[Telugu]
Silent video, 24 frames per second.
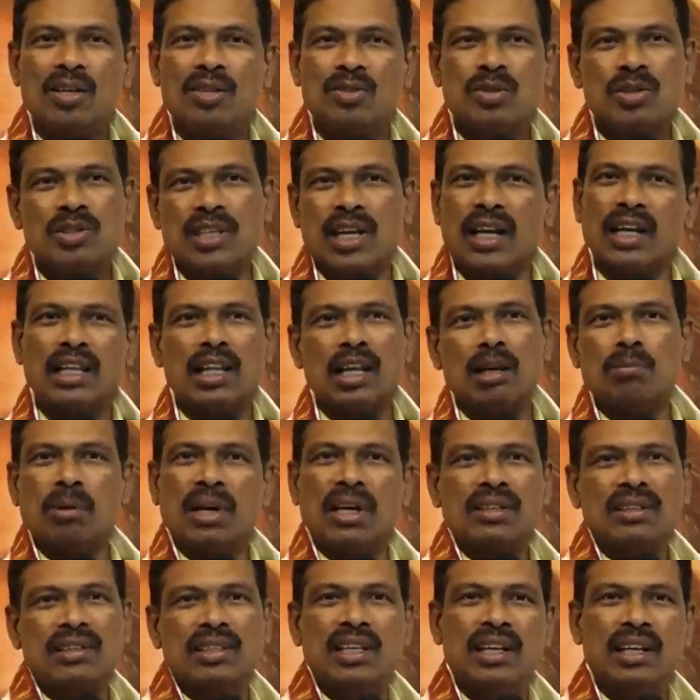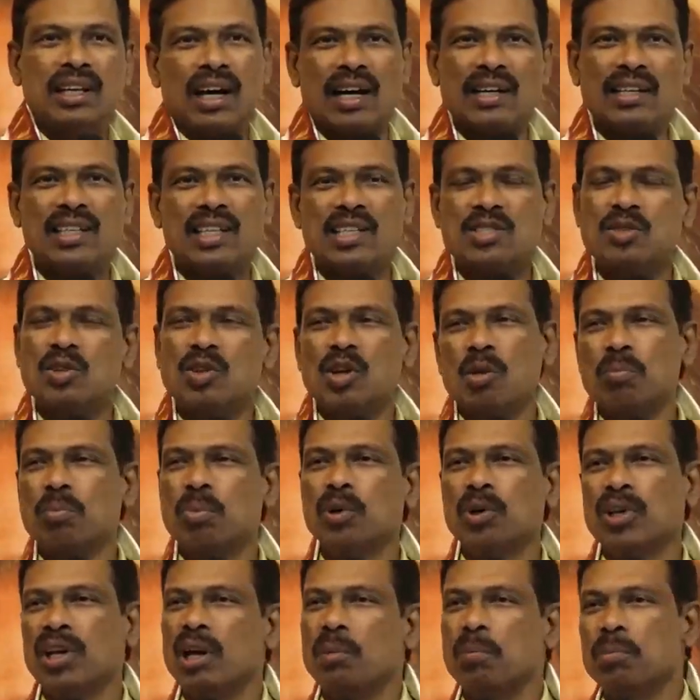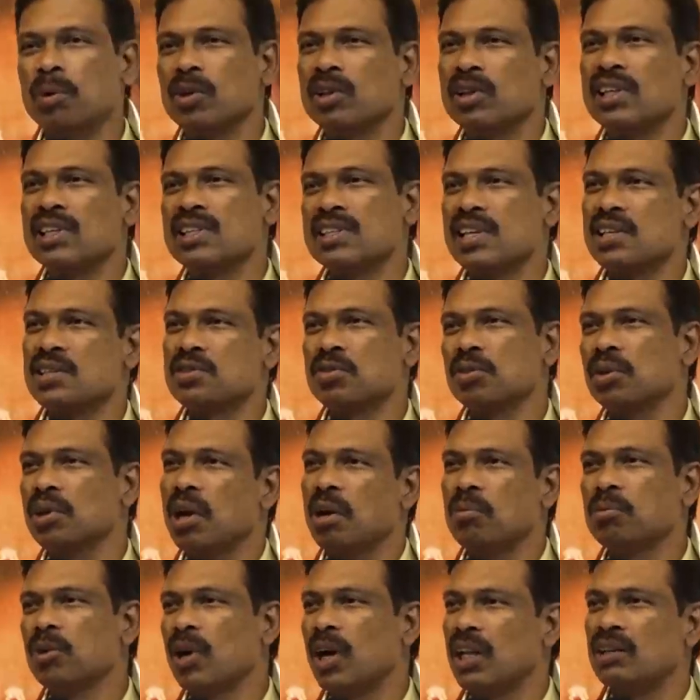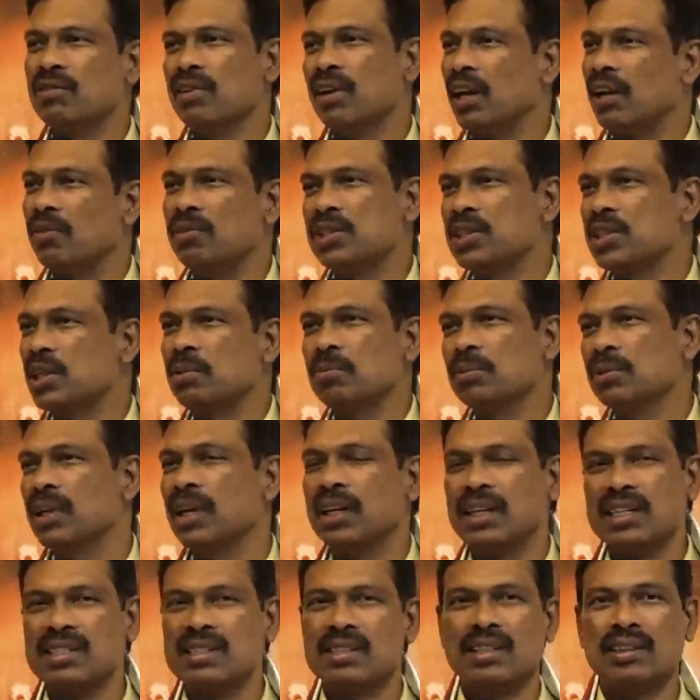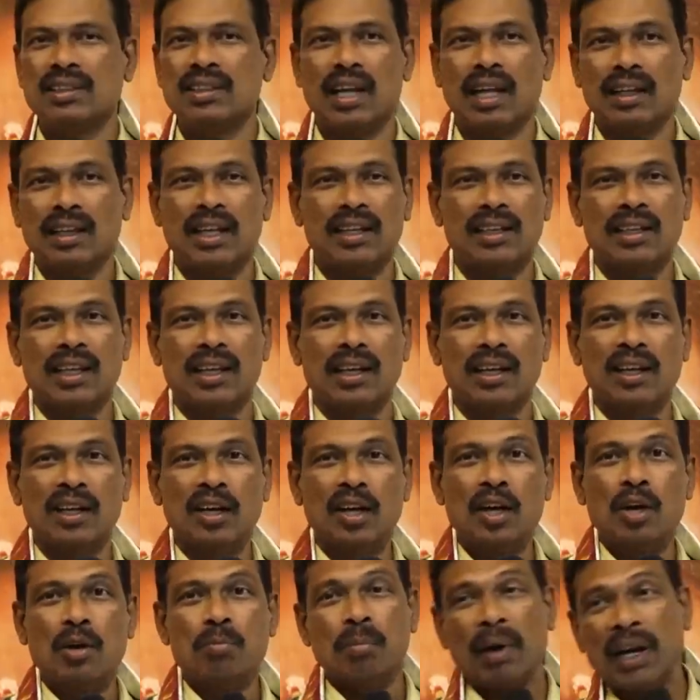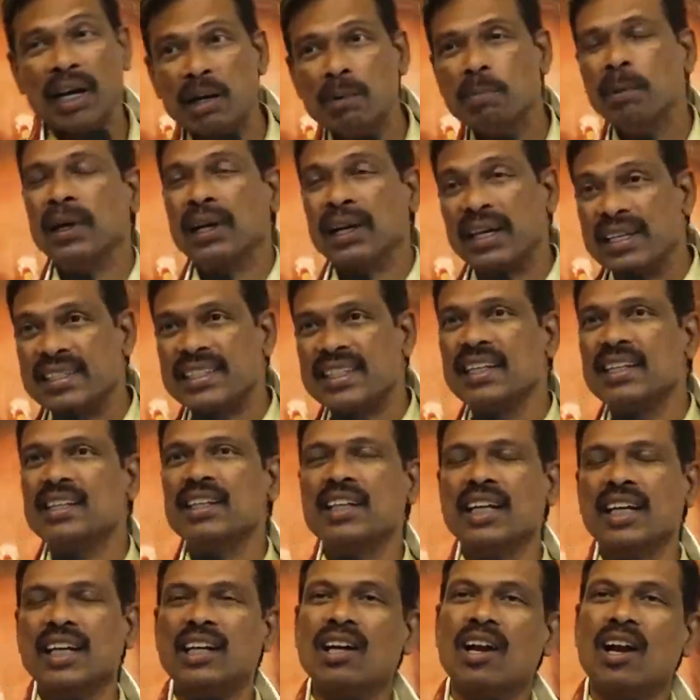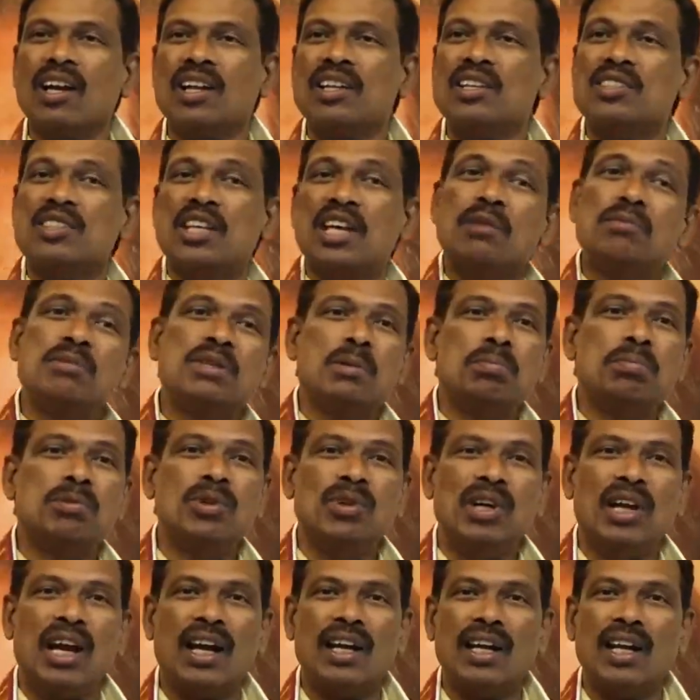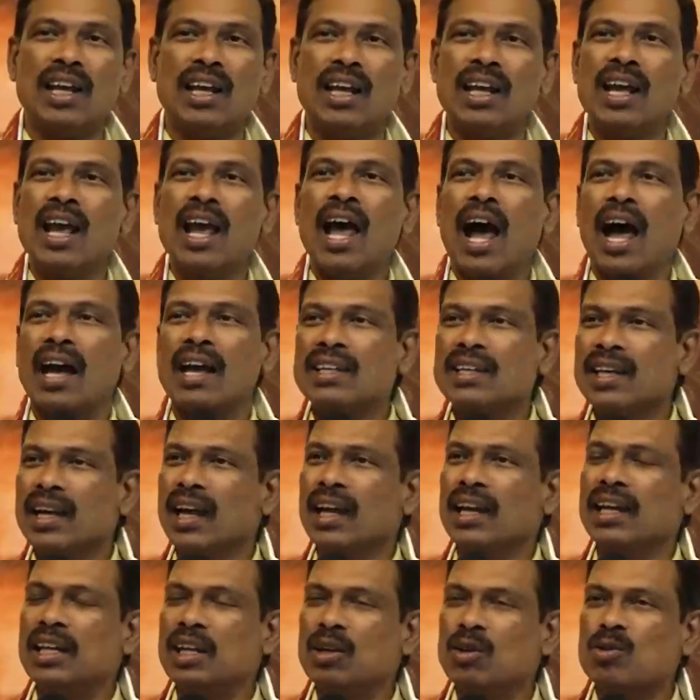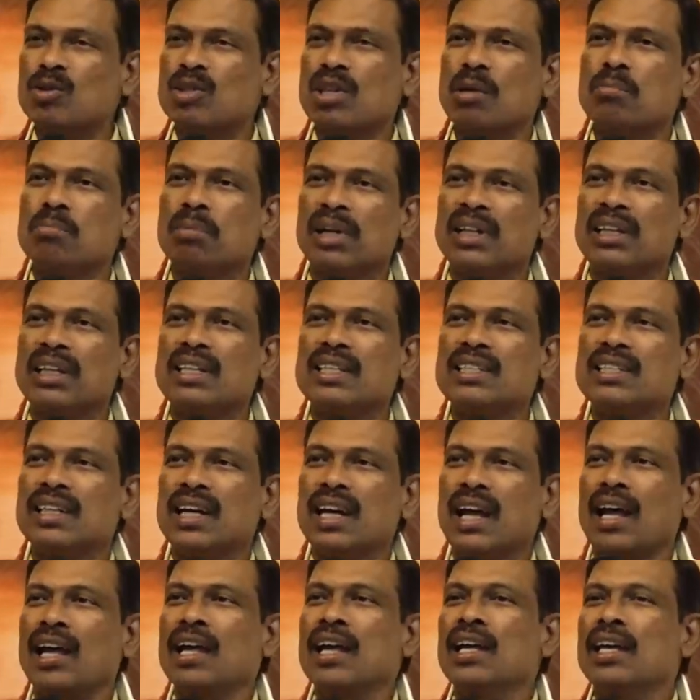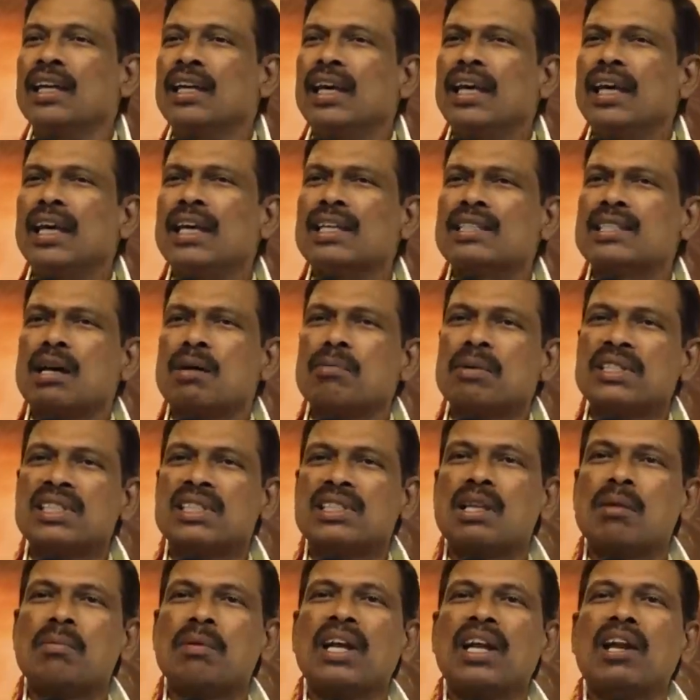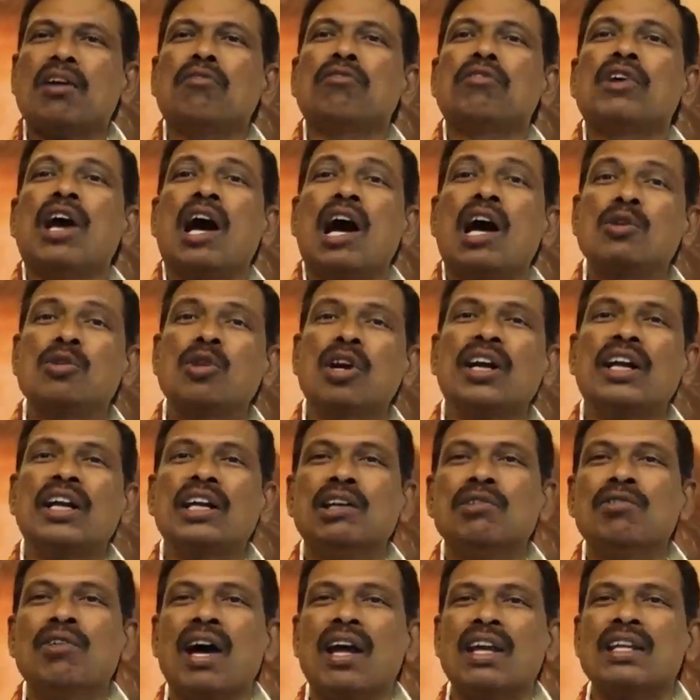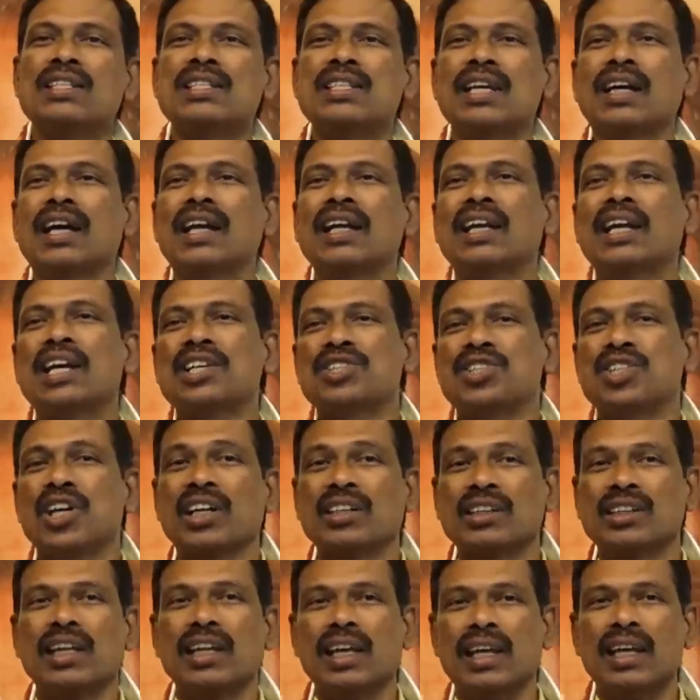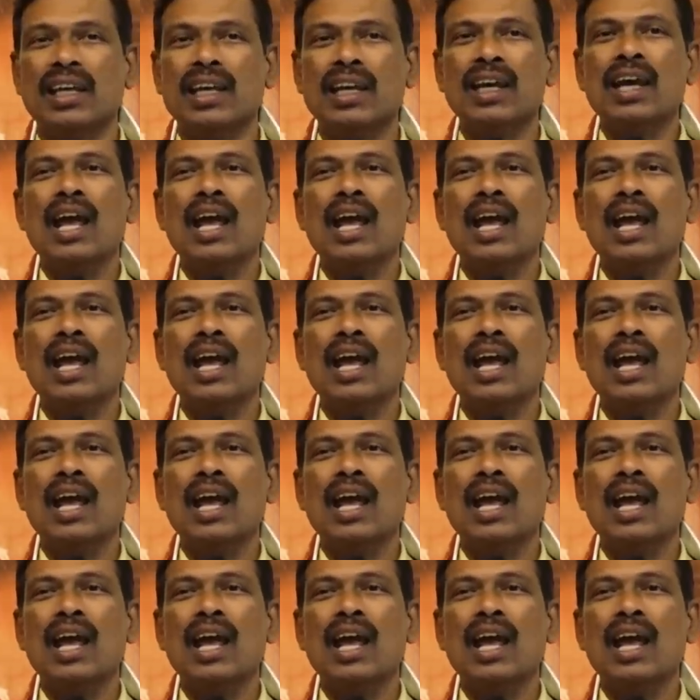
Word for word: సో సరే దాన్ని మనం కట్ చేస్తున్నాం పుట్టినప్పుడు తీసేస్తున్నాము అది వేరే విషయం దట్ ఈస్ అదర్ థింగ్ మళ్ళీ ఇప్పుడు రీసెంట్ టెక్నాలజీస్ ఏం చెప్తున్నాయంటే అయ్యా నీకు సంబంధించిన ఏ సమస్తమైన వ్యాధులను నివారించగలిగే శక్తిని